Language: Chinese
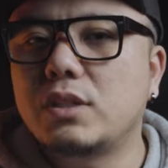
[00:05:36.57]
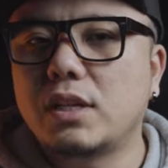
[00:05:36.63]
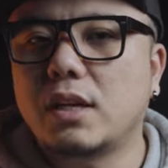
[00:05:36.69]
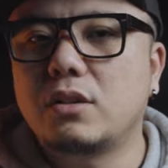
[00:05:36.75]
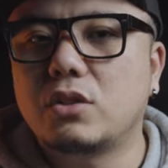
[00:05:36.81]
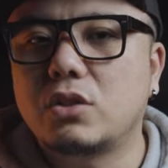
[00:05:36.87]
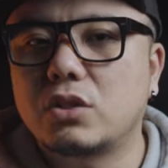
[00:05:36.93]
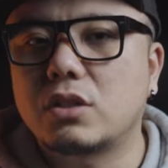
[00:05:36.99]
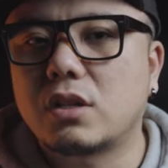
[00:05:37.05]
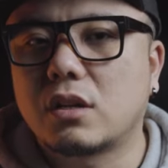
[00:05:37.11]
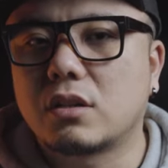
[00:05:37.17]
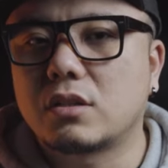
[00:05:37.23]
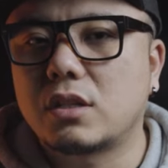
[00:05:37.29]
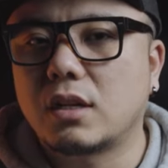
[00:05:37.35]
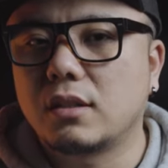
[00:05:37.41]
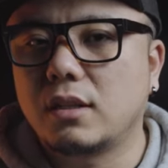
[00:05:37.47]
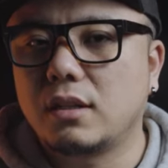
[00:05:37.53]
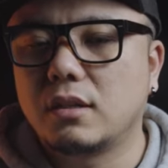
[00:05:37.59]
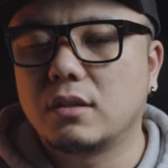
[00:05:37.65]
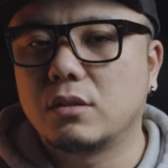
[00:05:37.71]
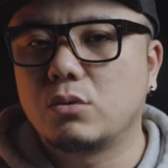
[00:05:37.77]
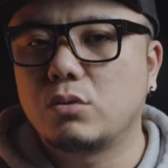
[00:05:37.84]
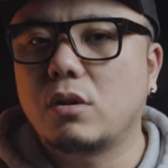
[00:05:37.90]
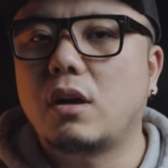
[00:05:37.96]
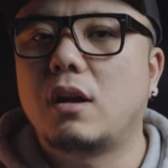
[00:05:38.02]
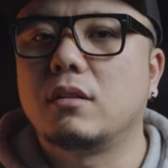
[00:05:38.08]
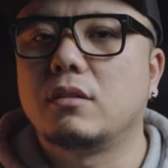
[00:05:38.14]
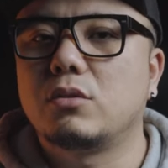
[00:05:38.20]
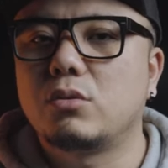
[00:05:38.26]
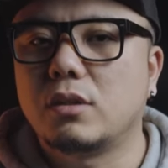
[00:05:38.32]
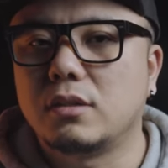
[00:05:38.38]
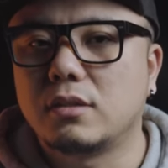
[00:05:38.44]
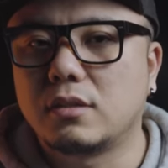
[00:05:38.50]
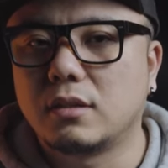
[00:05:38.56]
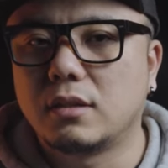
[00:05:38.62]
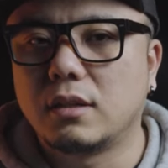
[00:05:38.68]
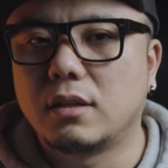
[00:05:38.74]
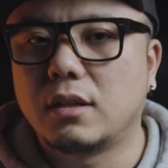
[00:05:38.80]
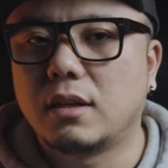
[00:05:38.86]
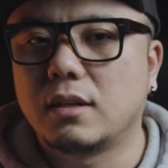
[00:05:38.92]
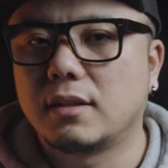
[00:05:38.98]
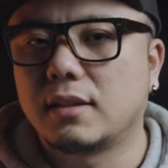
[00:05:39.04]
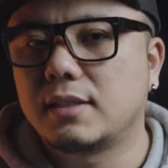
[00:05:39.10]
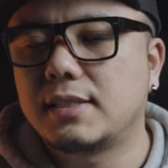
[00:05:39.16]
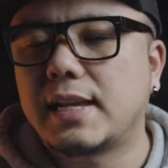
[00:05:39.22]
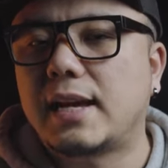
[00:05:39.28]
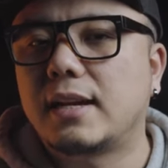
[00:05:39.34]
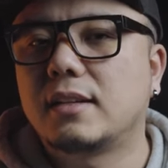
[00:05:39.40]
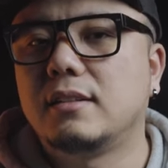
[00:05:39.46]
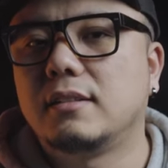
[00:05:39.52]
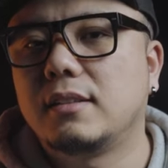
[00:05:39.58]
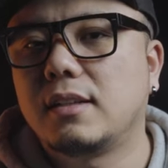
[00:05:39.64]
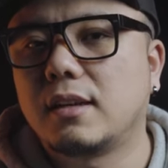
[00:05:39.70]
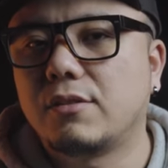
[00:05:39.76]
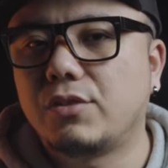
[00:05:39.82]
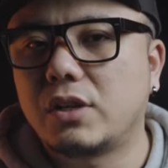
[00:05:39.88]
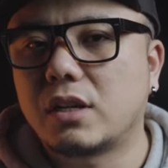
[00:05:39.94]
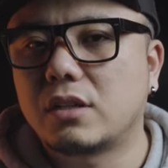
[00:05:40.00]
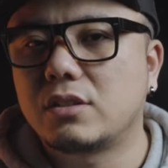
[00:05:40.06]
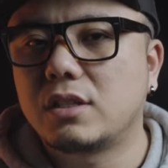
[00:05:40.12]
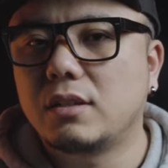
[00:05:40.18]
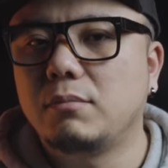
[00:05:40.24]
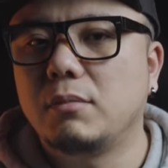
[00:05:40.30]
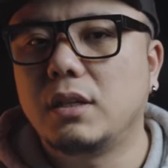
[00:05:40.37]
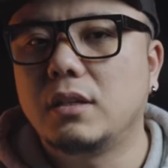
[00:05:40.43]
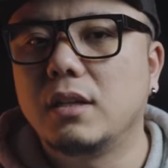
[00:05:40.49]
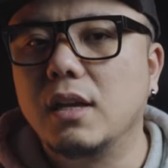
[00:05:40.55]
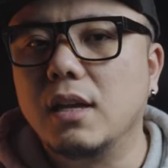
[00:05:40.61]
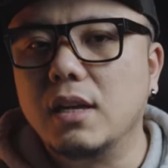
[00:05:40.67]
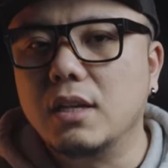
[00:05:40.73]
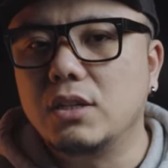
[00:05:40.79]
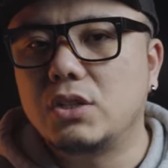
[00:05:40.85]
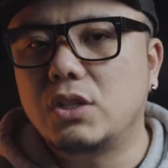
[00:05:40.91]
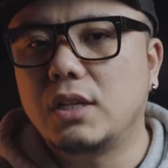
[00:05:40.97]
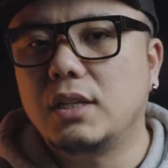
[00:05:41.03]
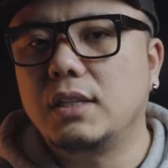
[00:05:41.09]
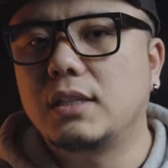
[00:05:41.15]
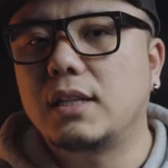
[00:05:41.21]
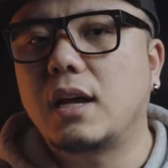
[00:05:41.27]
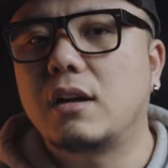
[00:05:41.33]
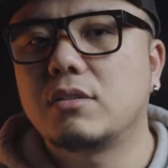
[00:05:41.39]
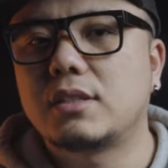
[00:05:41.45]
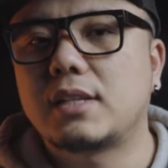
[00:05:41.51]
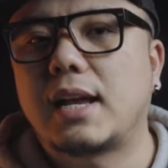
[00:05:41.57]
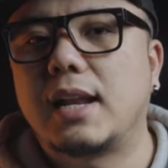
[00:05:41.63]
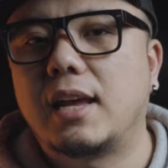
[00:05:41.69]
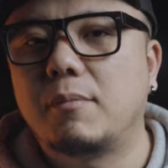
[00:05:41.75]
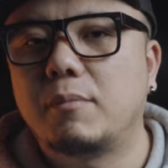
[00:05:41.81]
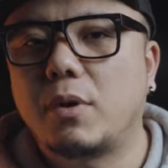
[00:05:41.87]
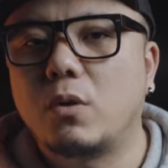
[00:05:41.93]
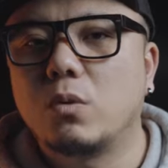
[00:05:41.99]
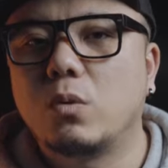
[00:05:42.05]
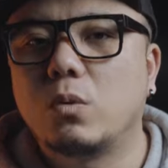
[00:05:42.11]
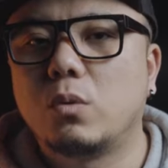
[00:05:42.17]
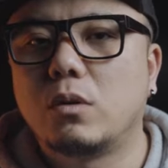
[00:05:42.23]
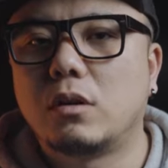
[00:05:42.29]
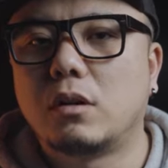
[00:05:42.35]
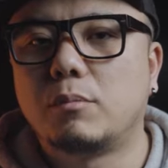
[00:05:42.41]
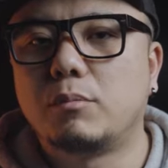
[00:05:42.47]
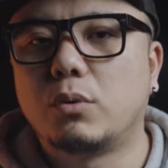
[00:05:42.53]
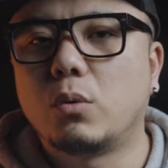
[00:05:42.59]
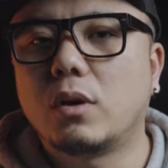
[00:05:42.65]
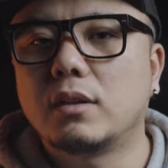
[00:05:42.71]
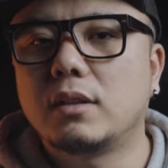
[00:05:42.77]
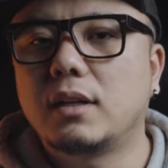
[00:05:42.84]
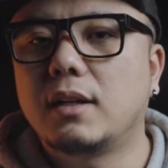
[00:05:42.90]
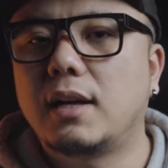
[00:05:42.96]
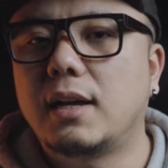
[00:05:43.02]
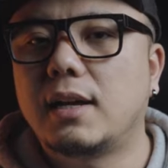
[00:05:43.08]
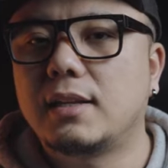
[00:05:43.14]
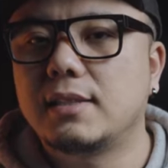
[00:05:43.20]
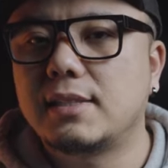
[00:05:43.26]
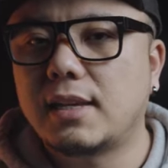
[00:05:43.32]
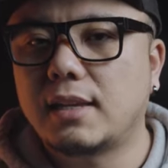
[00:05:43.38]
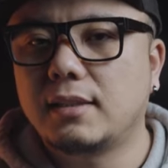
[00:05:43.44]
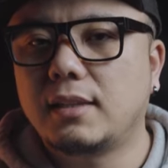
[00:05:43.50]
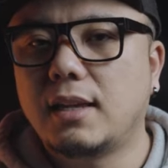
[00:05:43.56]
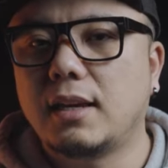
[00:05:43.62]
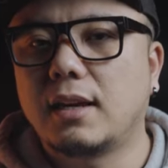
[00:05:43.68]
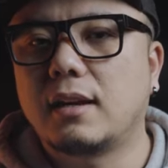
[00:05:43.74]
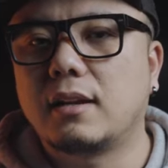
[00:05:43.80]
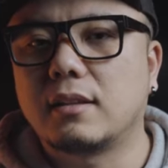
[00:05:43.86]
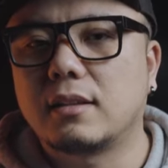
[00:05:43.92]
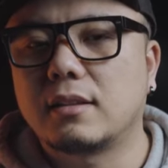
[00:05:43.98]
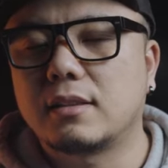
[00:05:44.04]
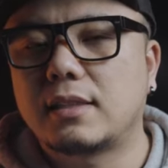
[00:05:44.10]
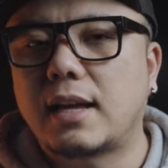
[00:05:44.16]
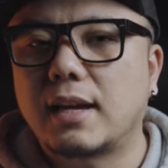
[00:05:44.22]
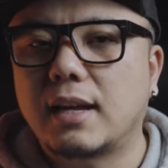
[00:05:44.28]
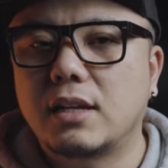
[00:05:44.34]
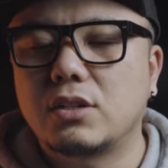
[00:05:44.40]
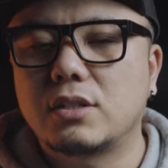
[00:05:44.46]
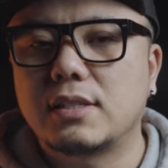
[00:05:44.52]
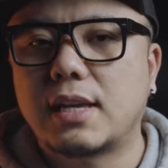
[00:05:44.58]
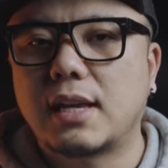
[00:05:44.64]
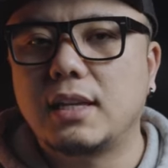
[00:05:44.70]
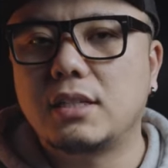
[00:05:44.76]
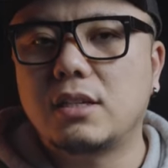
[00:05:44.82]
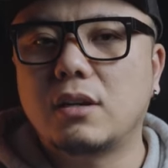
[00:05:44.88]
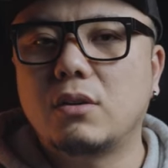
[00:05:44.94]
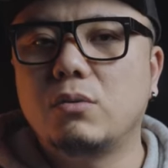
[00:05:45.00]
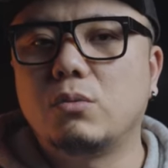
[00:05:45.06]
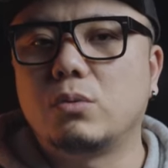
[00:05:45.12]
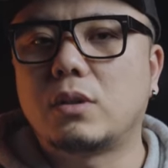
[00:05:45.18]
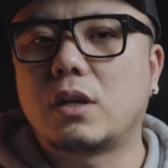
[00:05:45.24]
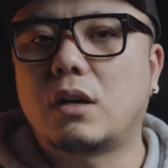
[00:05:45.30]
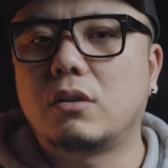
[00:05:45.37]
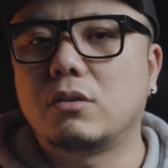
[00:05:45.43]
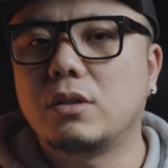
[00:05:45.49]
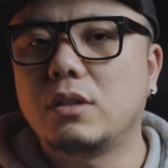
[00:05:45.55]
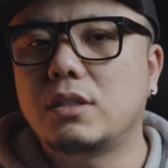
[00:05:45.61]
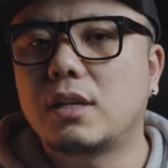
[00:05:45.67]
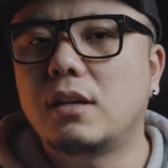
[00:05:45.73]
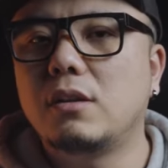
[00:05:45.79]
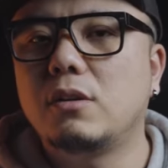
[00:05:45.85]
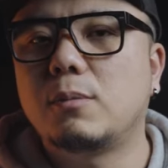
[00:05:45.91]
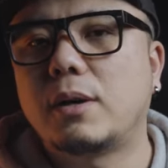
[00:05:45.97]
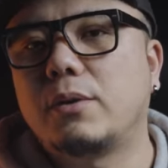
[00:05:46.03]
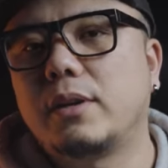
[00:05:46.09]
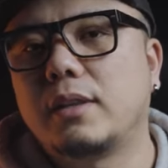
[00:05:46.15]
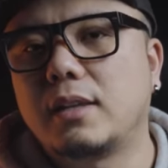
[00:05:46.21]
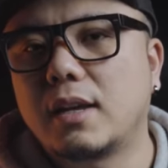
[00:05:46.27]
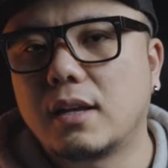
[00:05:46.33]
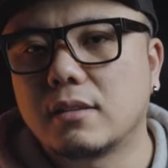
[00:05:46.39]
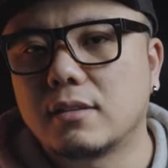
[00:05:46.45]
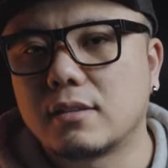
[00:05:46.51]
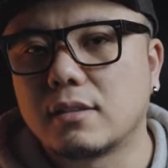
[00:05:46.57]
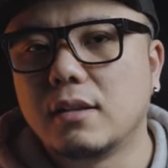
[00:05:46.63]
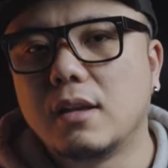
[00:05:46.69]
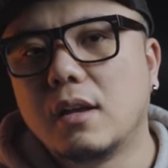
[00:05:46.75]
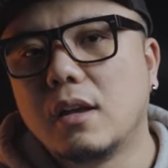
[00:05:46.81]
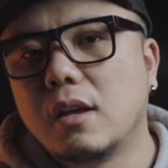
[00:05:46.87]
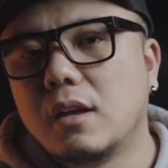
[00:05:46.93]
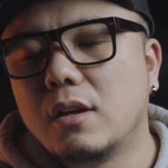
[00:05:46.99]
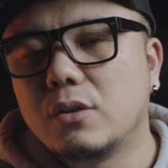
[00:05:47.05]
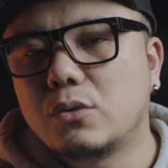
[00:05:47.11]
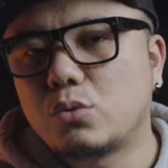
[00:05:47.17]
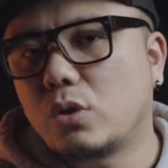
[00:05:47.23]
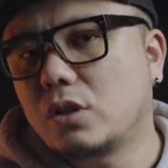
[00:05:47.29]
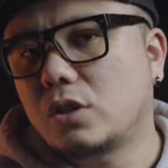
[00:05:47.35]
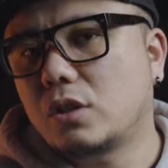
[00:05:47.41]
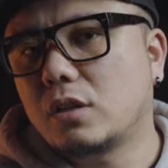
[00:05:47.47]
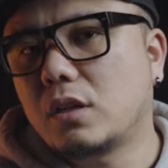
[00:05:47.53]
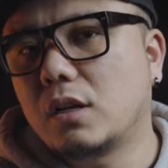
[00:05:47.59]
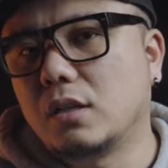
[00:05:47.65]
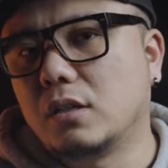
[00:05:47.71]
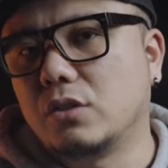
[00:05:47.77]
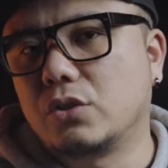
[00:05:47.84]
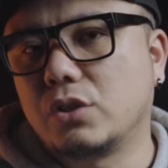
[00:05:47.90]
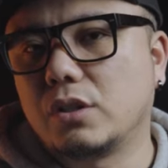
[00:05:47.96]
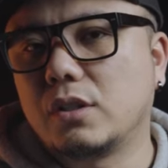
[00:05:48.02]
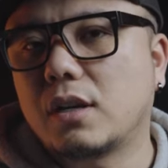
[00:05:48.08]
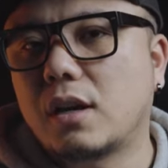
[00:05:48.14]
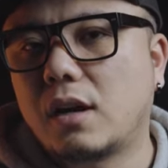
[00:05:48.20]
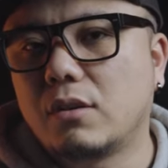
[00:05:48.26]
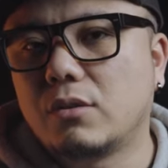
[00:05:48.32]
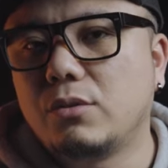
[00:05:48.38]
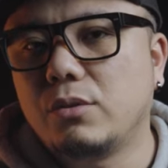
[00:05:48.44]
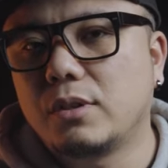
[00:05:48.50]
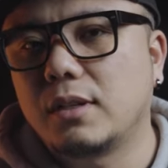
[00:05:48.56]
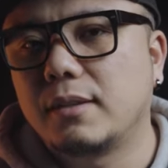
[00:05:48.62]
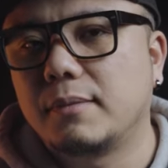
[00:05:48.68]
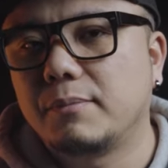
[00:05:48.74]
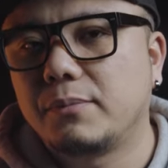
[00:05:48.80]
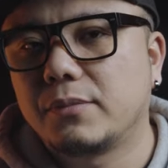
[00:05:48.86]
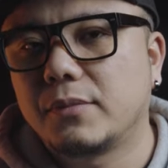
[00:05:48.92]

前市场上的一个最好的选择了啊，那价格呢也非常亲民，这一套下来包括补光灯啊在内啊，那大概是在一千五到一千六百元的样子，所以是很值得考虑的。